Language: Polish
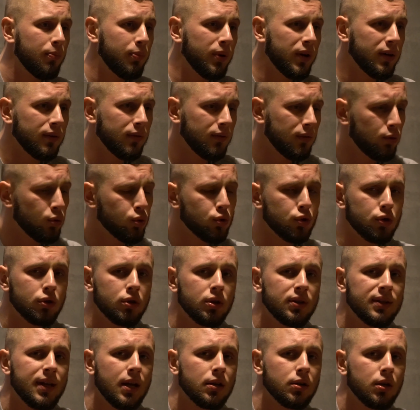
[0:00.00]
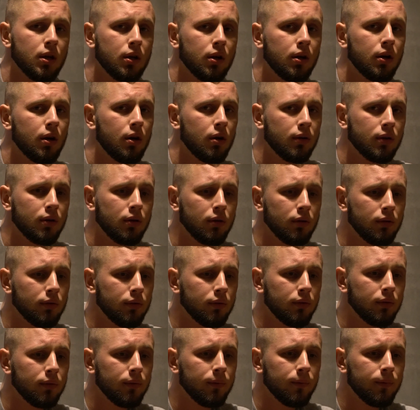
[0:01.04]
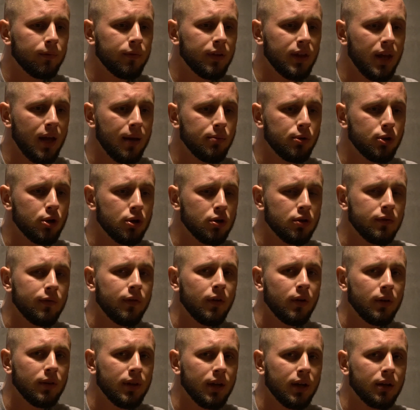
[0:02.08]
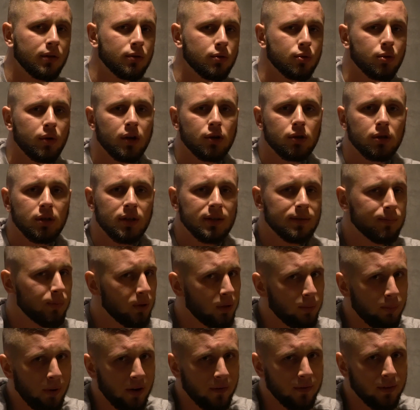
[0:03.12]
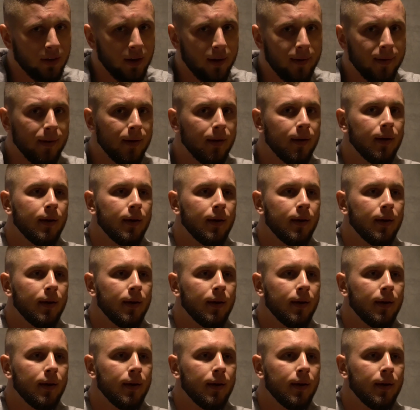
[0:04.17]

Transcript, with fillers: e, dłuższy zasięg rąk. Wydaje mi się, że Wojtek czujesz się zbyt pewnie.